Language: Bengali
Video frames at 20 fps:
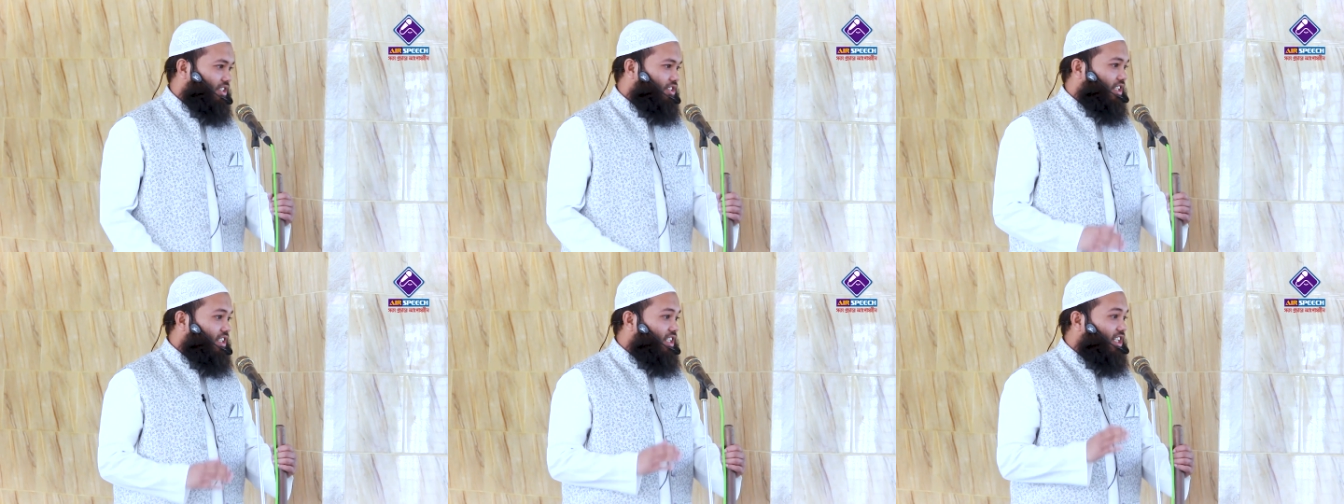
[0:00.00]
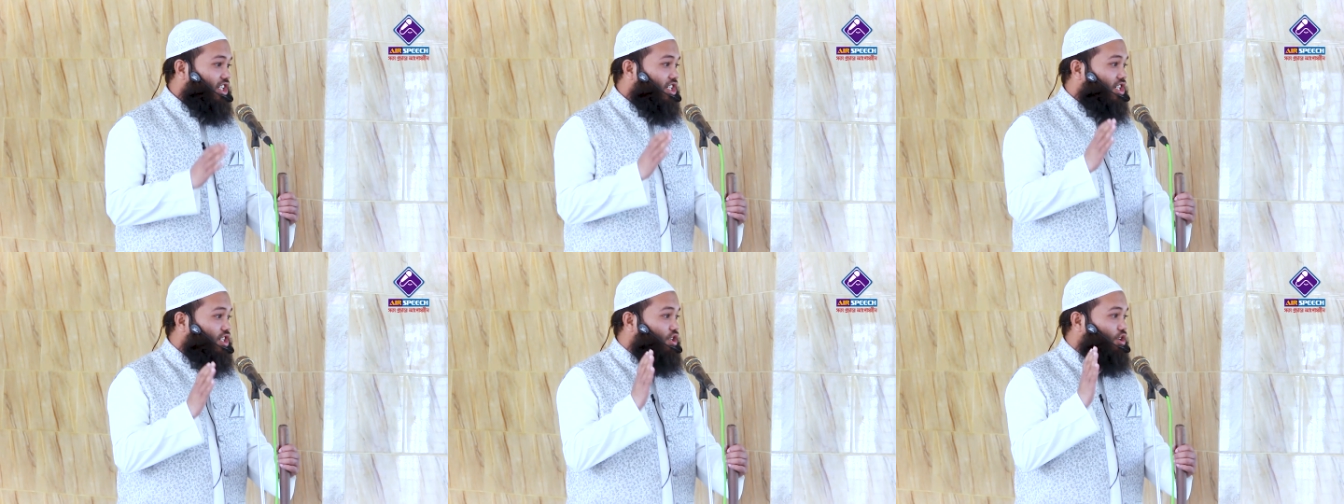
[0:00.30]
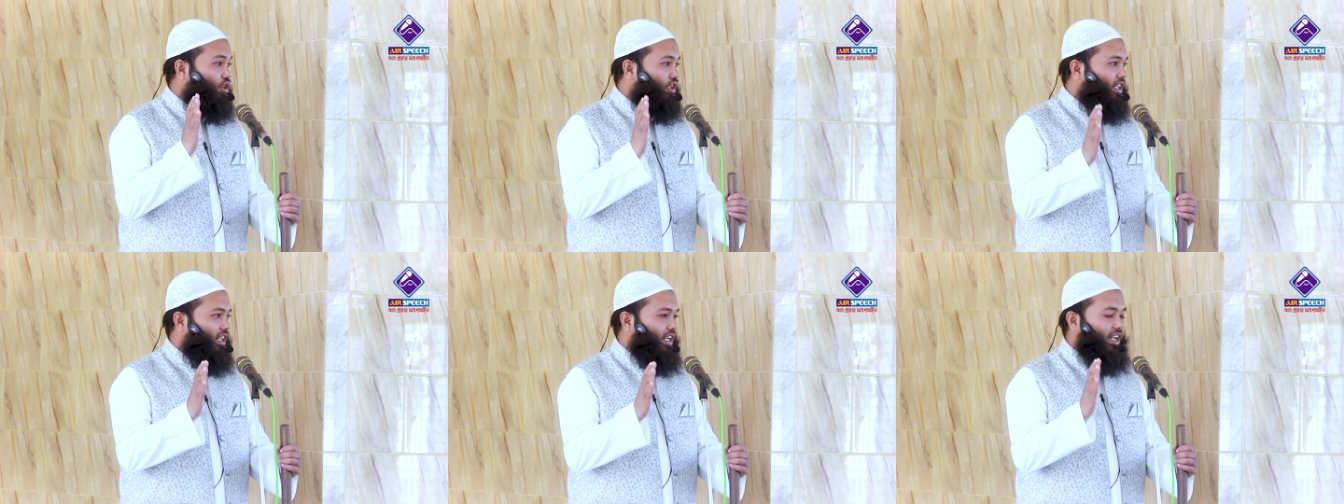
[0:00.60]
যে
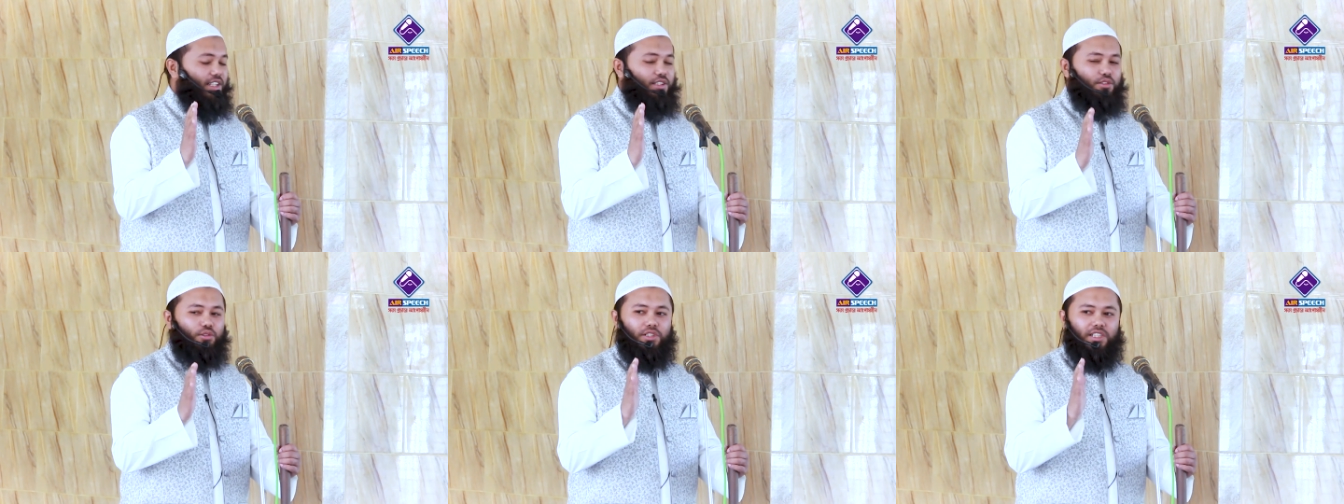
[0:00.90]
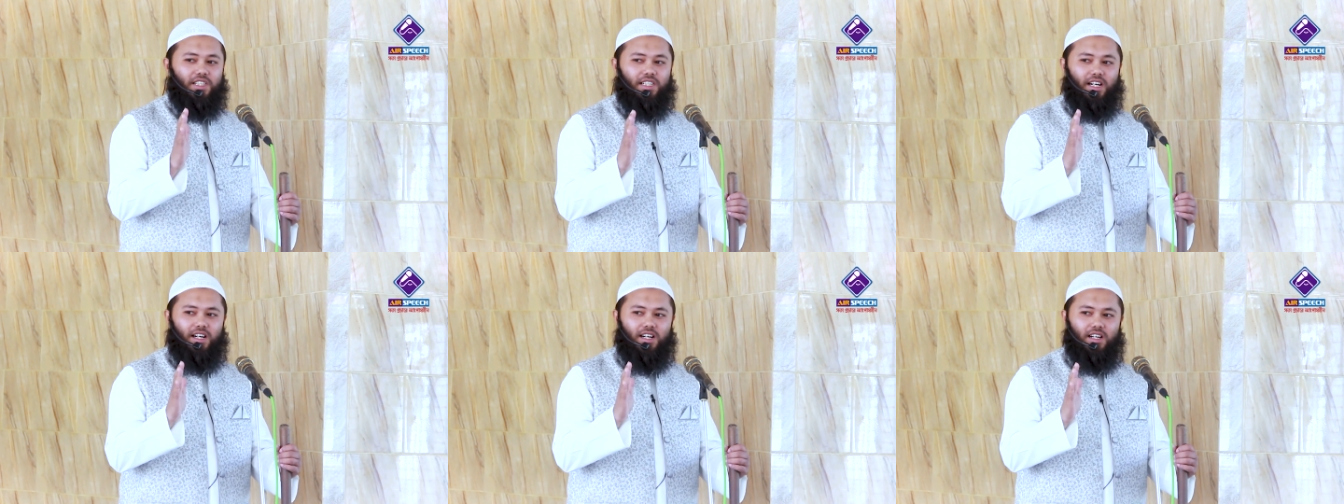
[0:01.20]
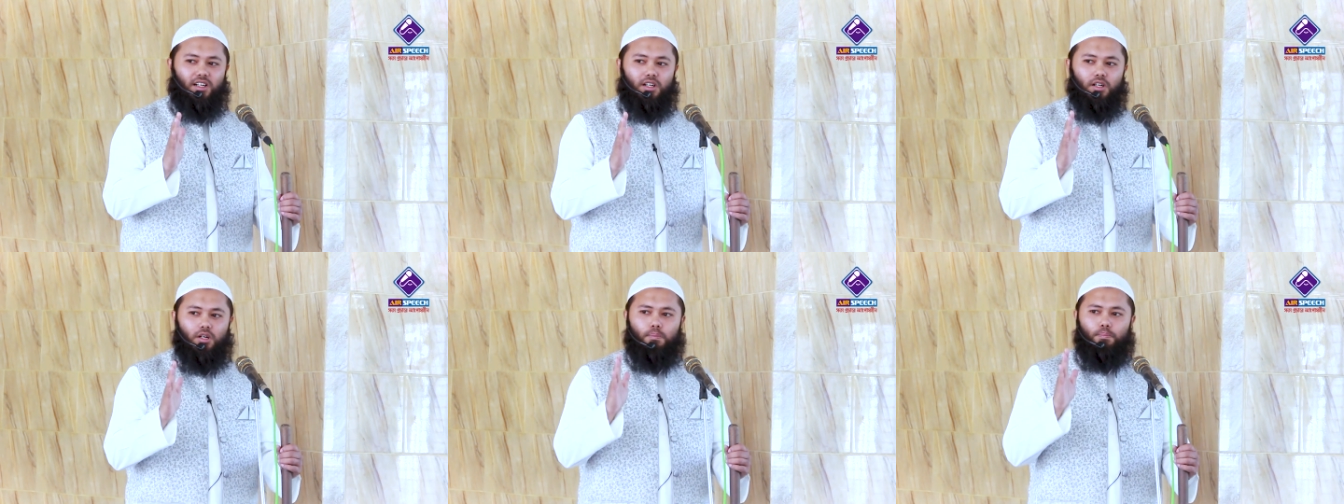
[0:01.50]
নিশ্চয়ই এই দুনিয়া
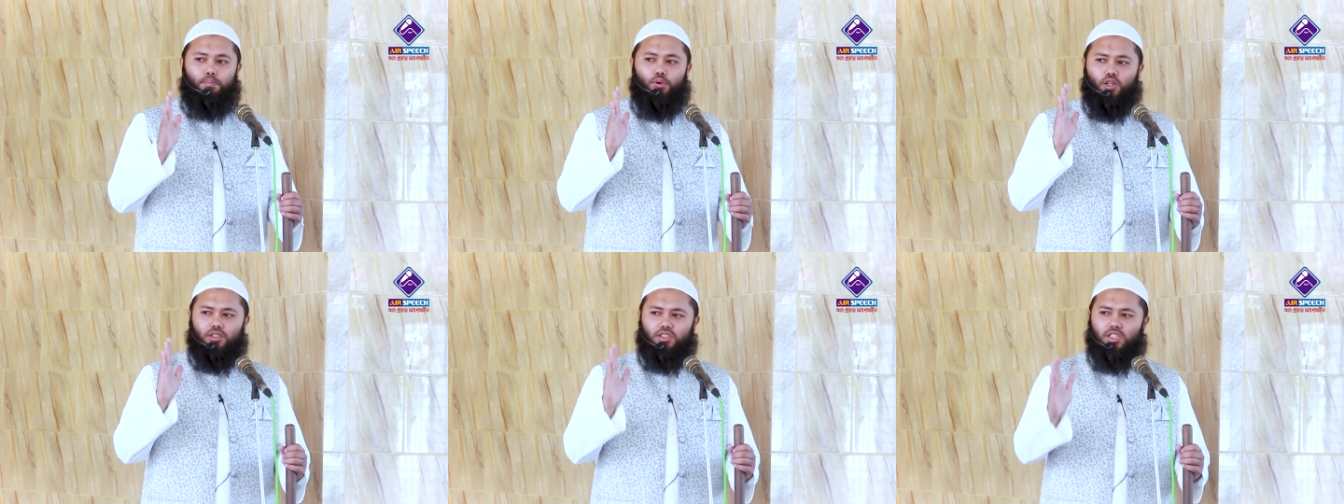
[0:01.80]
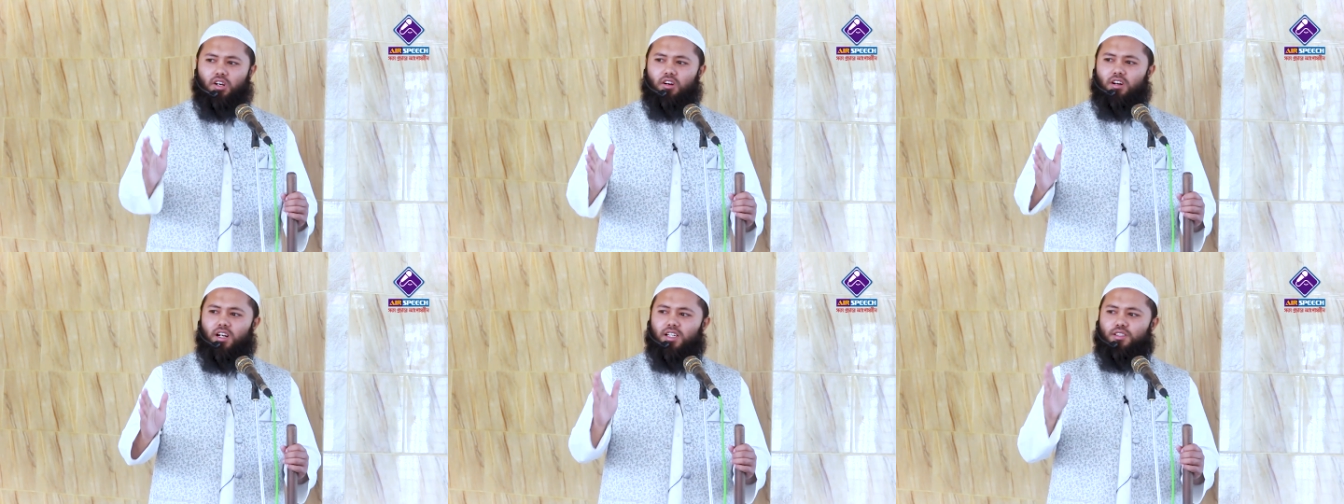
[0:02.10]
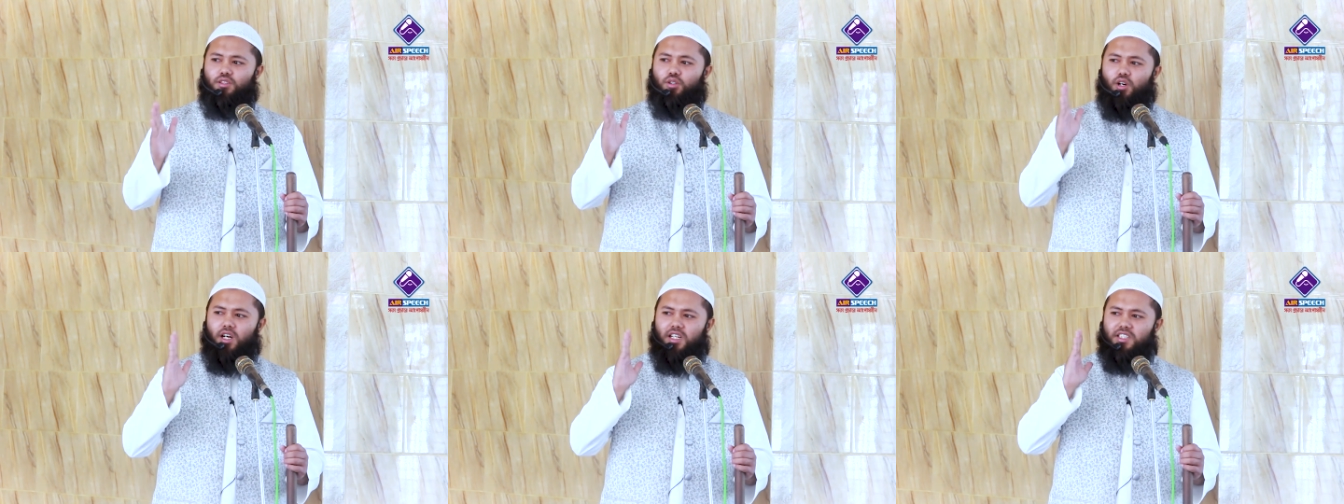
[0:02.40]
প্রতারণা
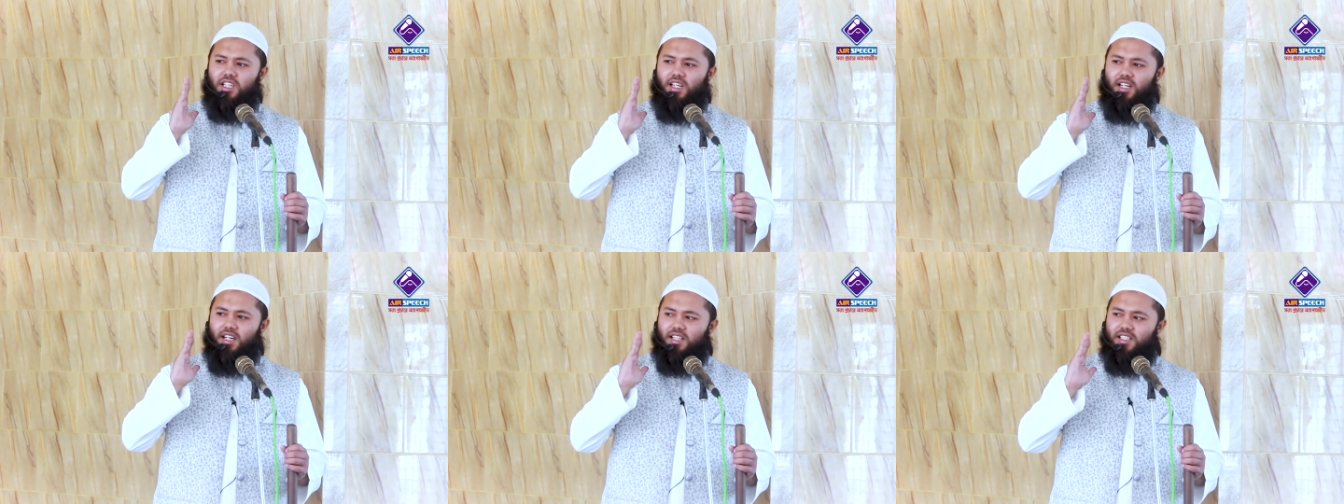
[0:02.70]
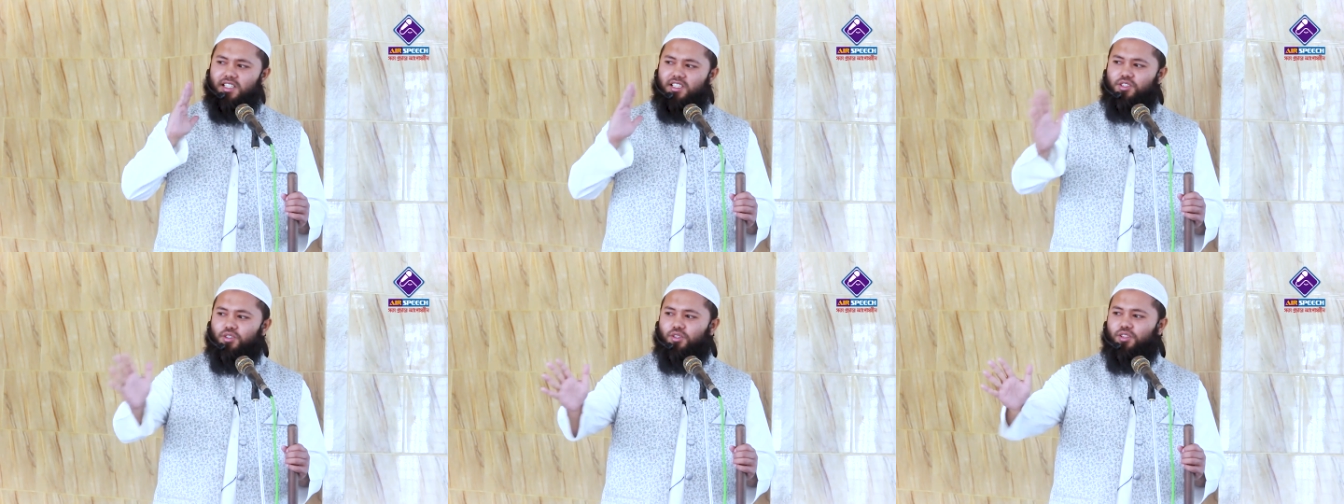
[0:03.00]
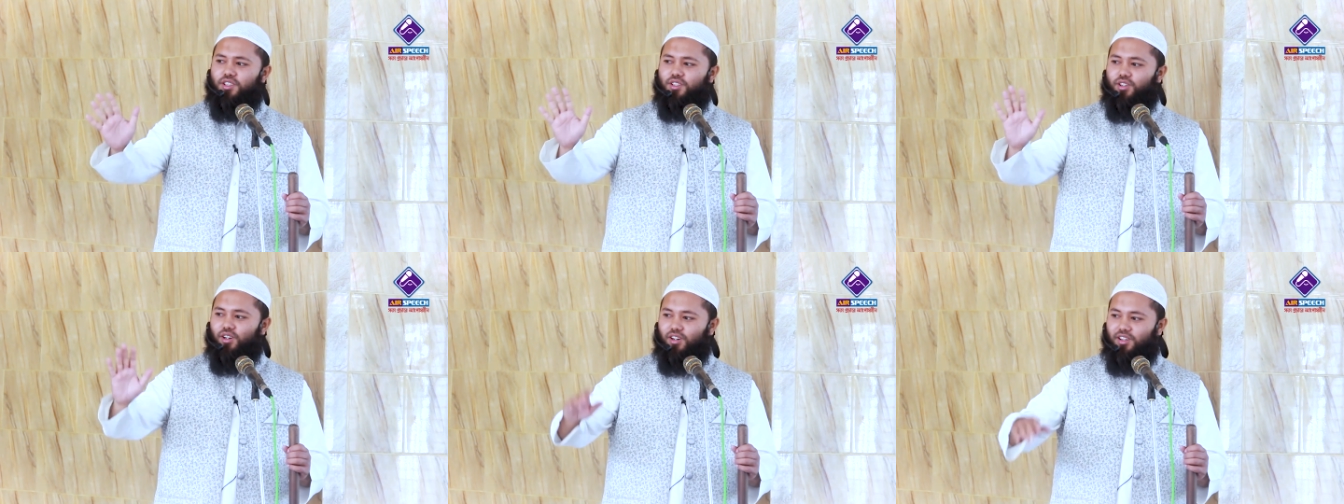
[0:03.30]
ধোকা ছাড়া আর
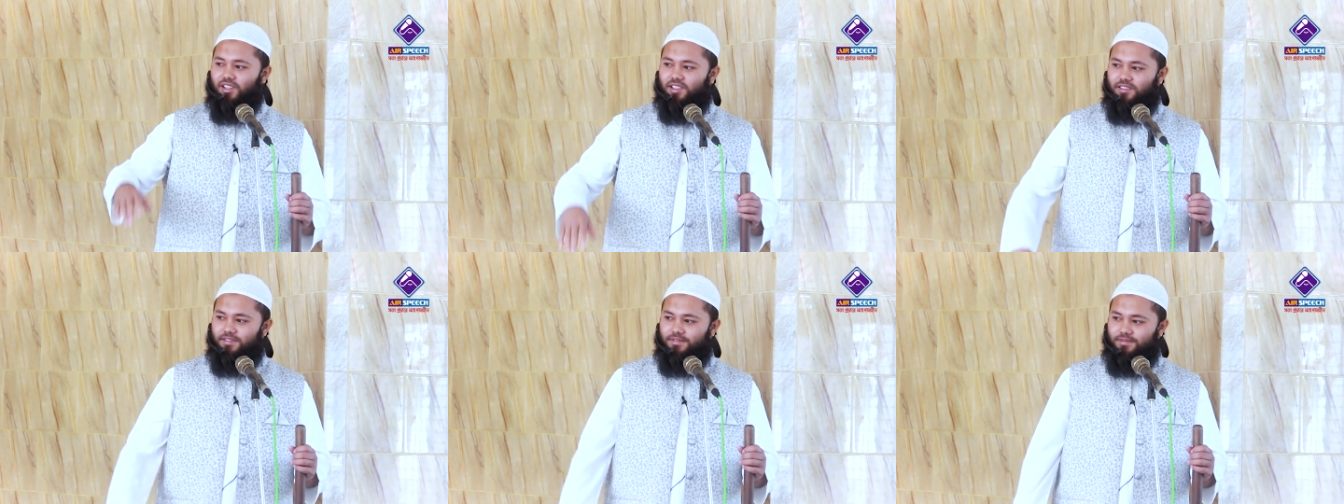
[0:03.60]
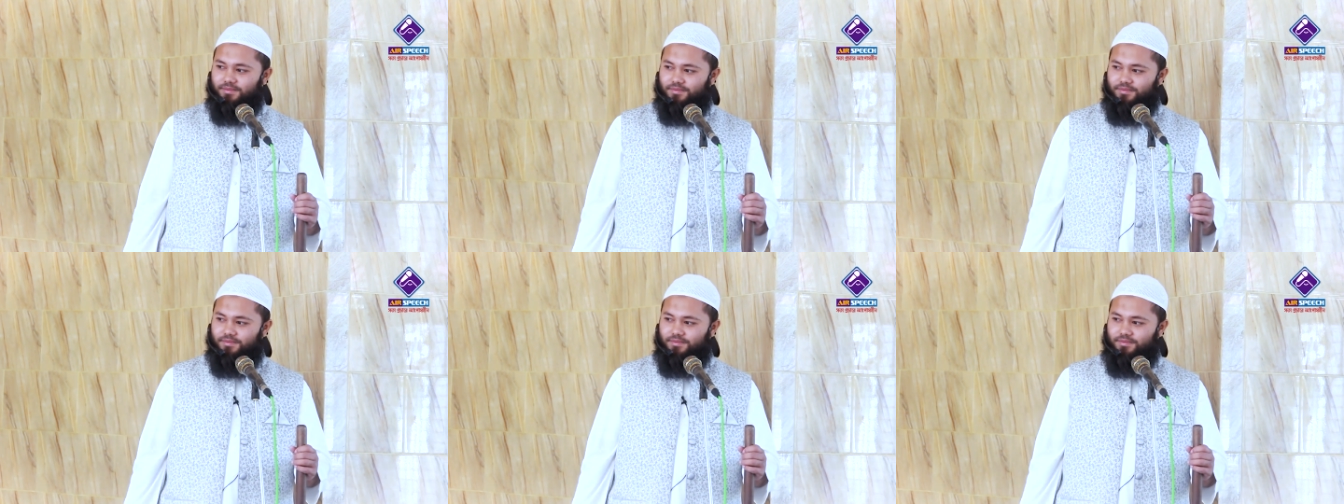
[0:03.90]
কিছুই নয়